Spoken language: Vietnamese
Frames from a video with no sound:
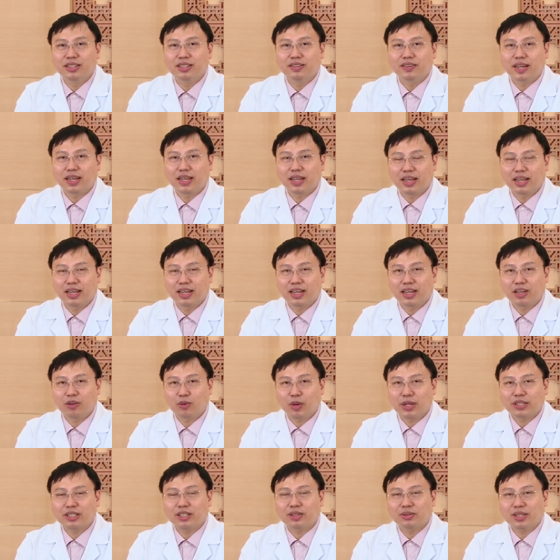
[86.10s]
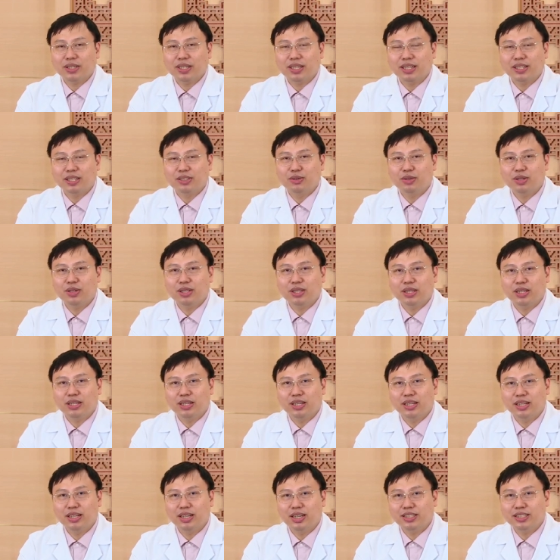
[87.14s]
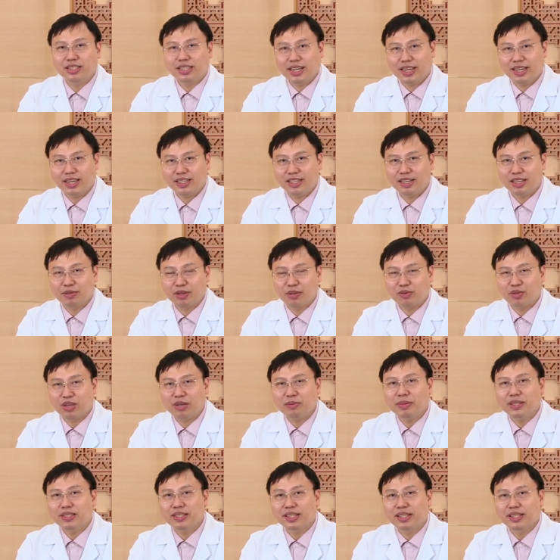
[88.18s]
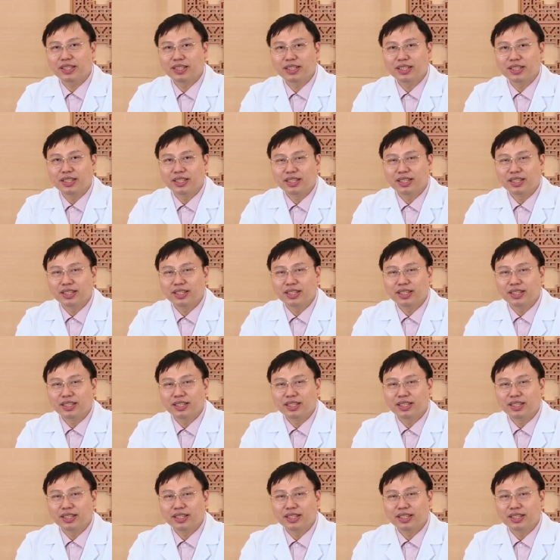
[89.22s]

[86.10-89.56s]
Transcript: và quan trọng nhất là thuốc ờ, ức chế điểm kiểm soát miễn dịch